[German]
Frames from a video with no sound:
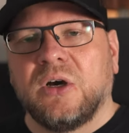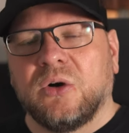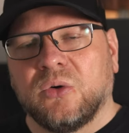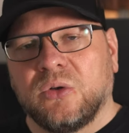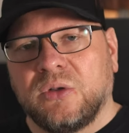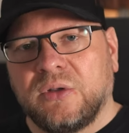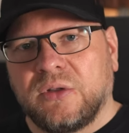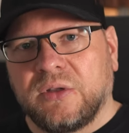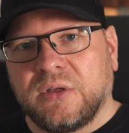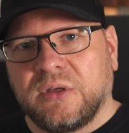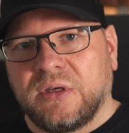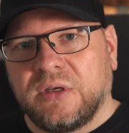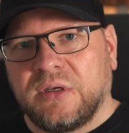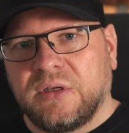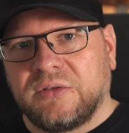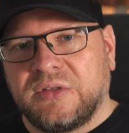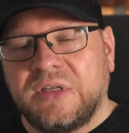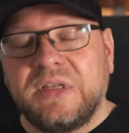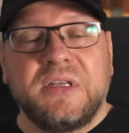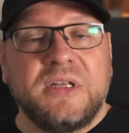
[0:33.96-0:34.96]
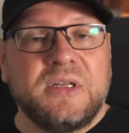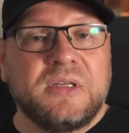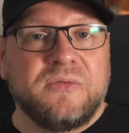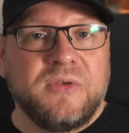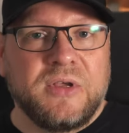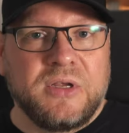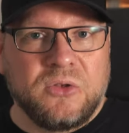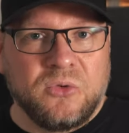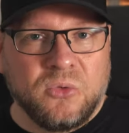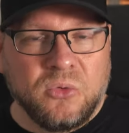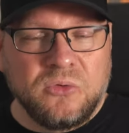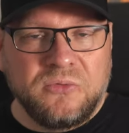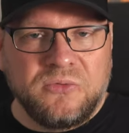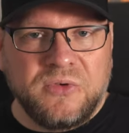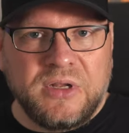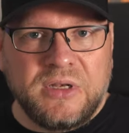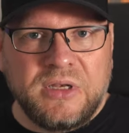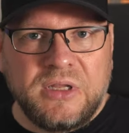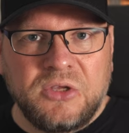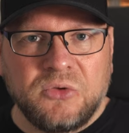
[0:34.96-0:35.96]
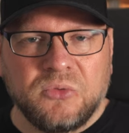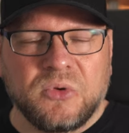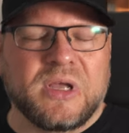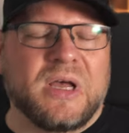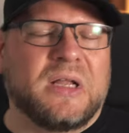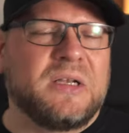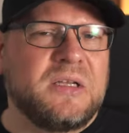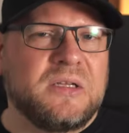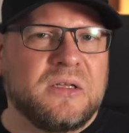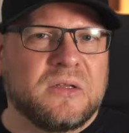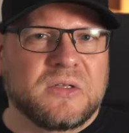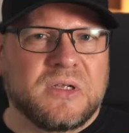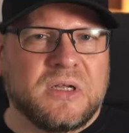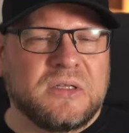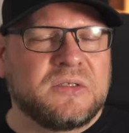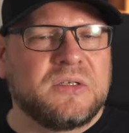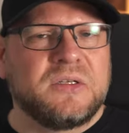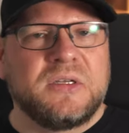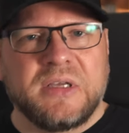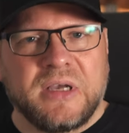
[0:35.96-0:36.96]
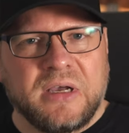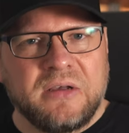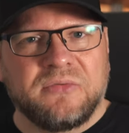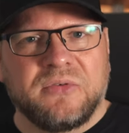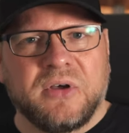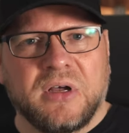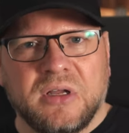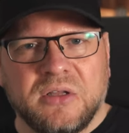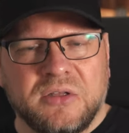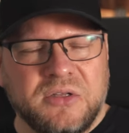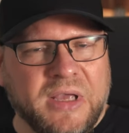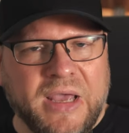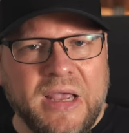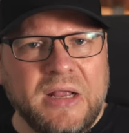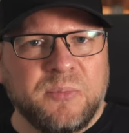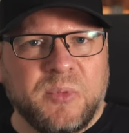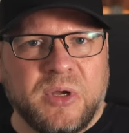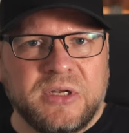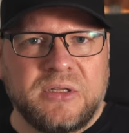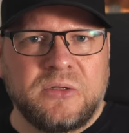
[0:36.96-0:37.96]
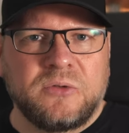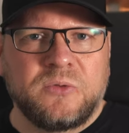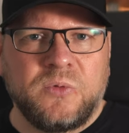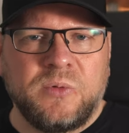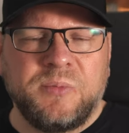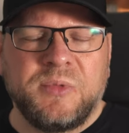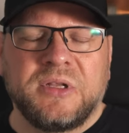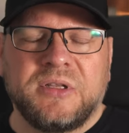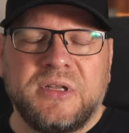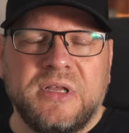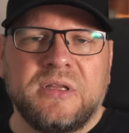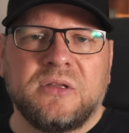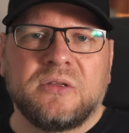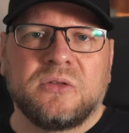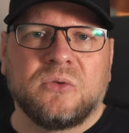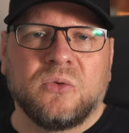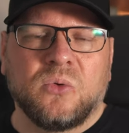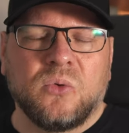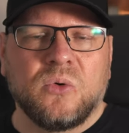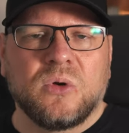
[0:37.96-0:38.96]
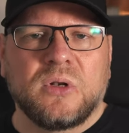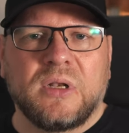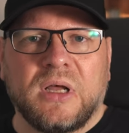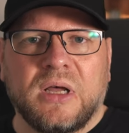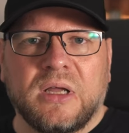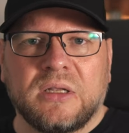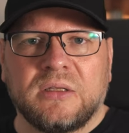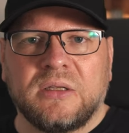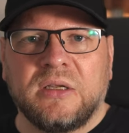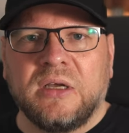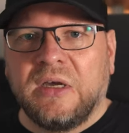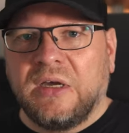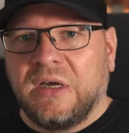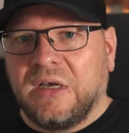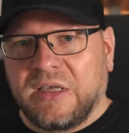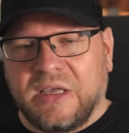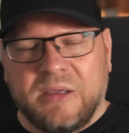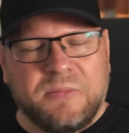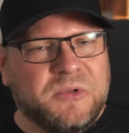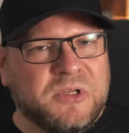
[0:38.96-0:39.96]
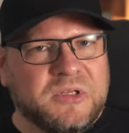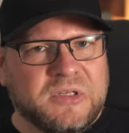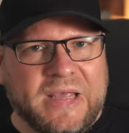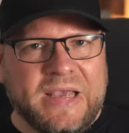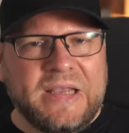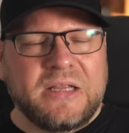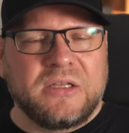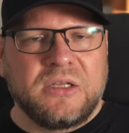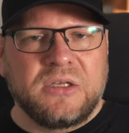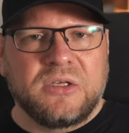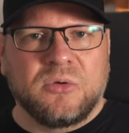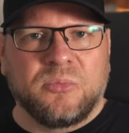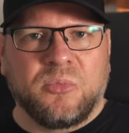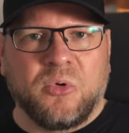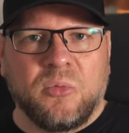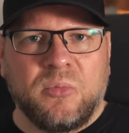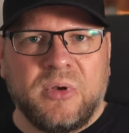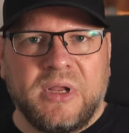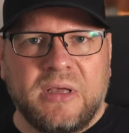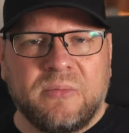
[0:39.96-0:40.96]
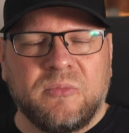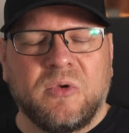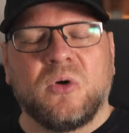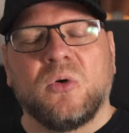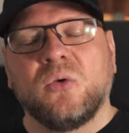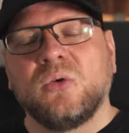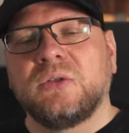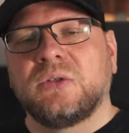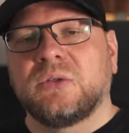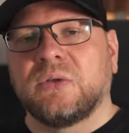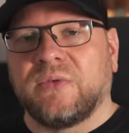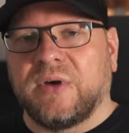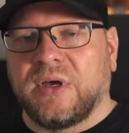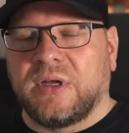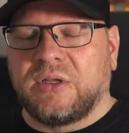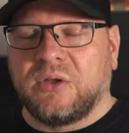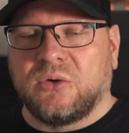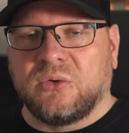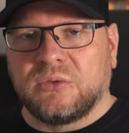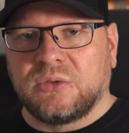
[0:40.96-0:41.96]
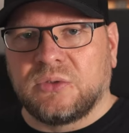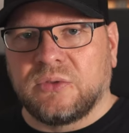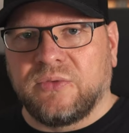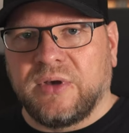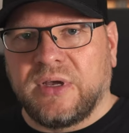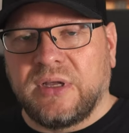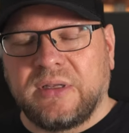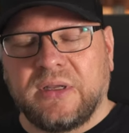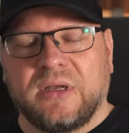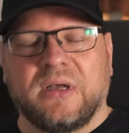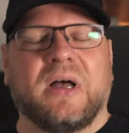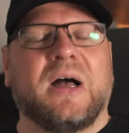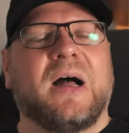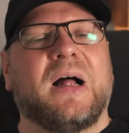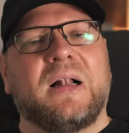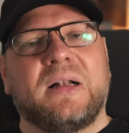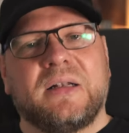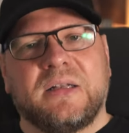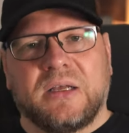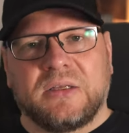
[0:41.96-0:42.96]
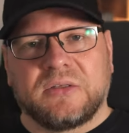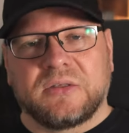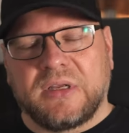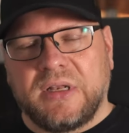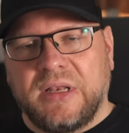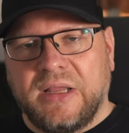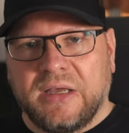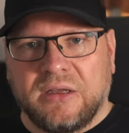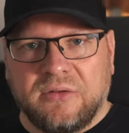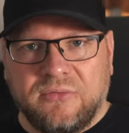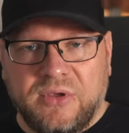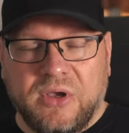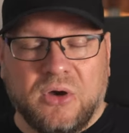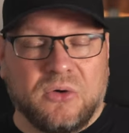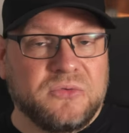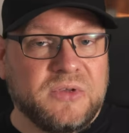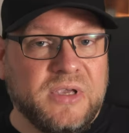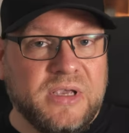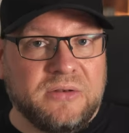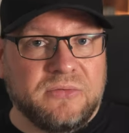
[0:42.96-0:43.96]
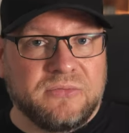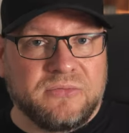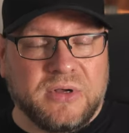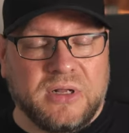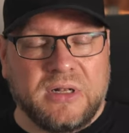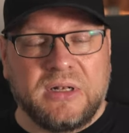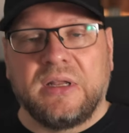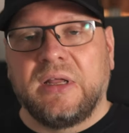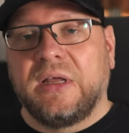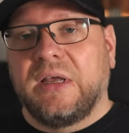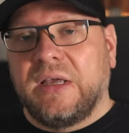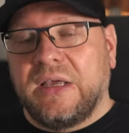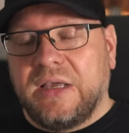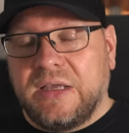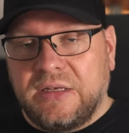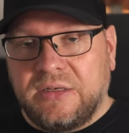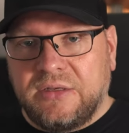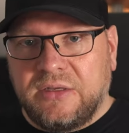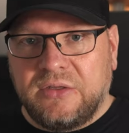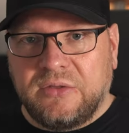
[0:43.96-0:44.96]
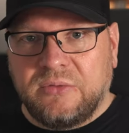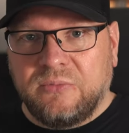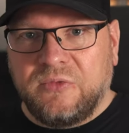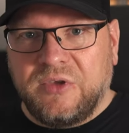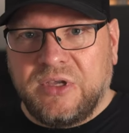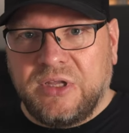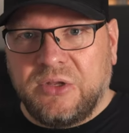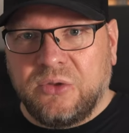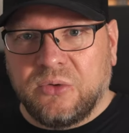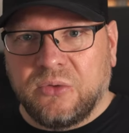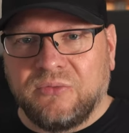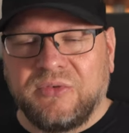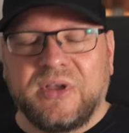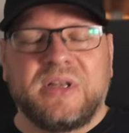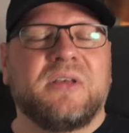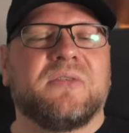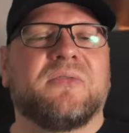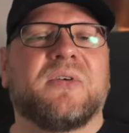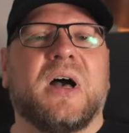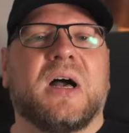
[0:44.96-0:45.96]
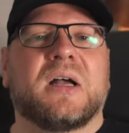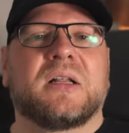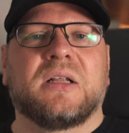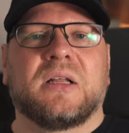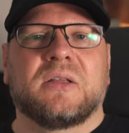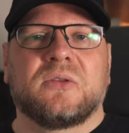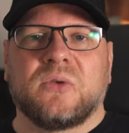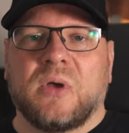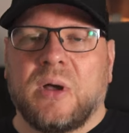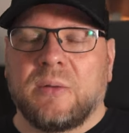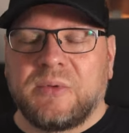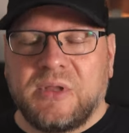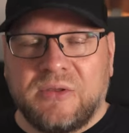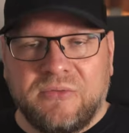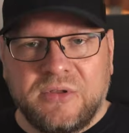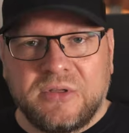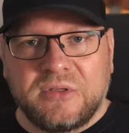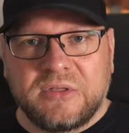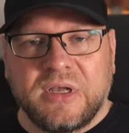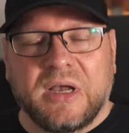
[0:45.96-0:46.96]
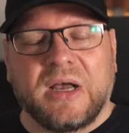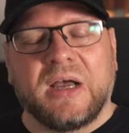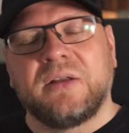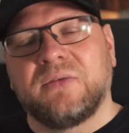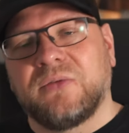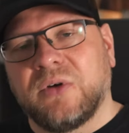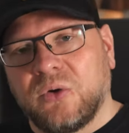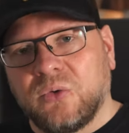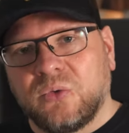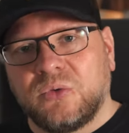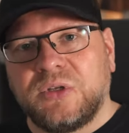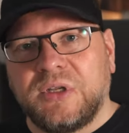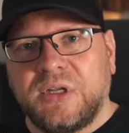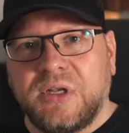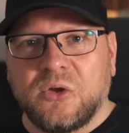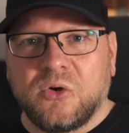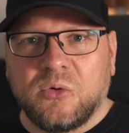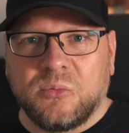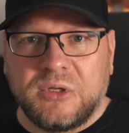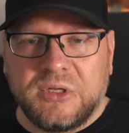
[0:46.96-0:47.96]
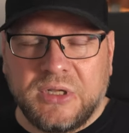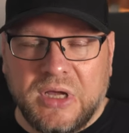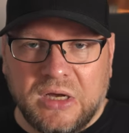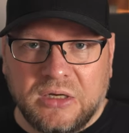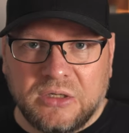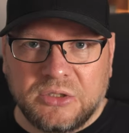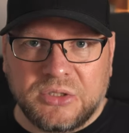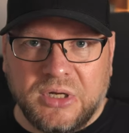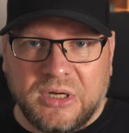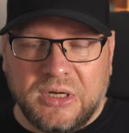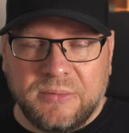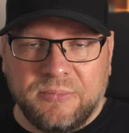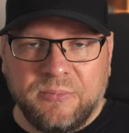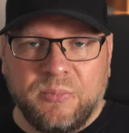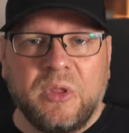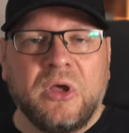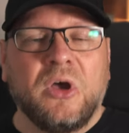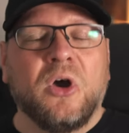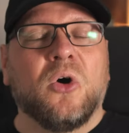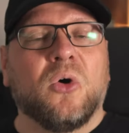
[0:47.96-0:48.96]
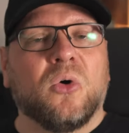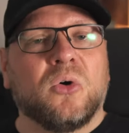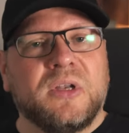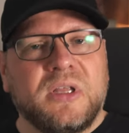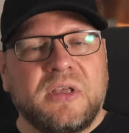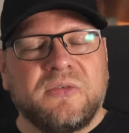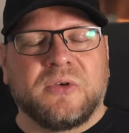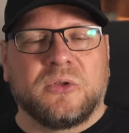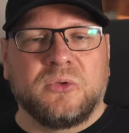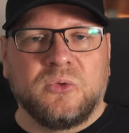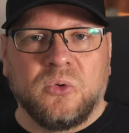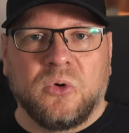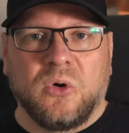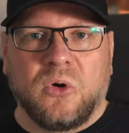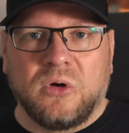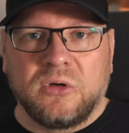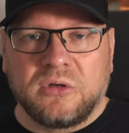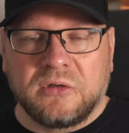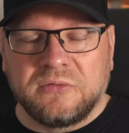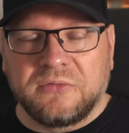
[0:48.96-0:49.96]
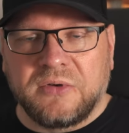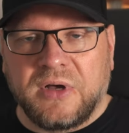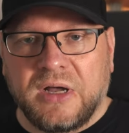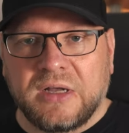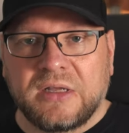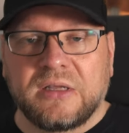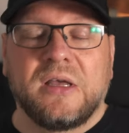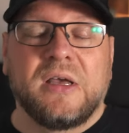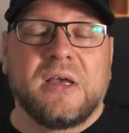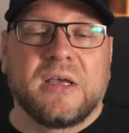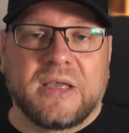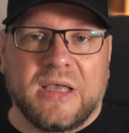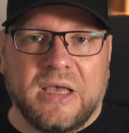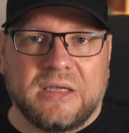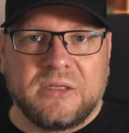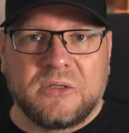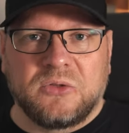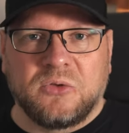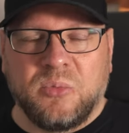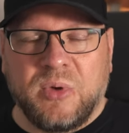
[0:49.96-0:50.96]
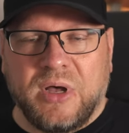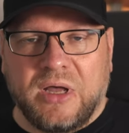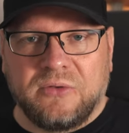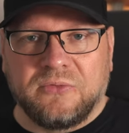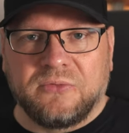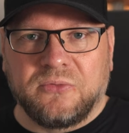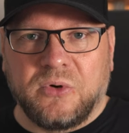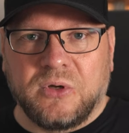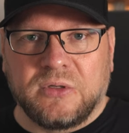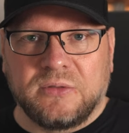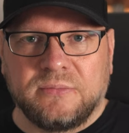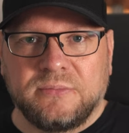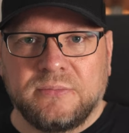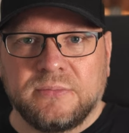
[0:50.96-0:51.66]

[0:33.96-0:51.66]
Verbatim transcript: und äh, sind die zwingend notwendig und kann ich das Ganze nicht einfach direkt bei den Streamingdiensten hochladen? Gibt es rechtliche Probleme und so weiter und so weiter? All das klären wir auf jeden Fall in diesem Video. Wenn ihr Fragen dazu habt, ihr wisst ja, einfach unten in die Kommentare schreiben und ich versuche eure Fragen gerne zu beantworten.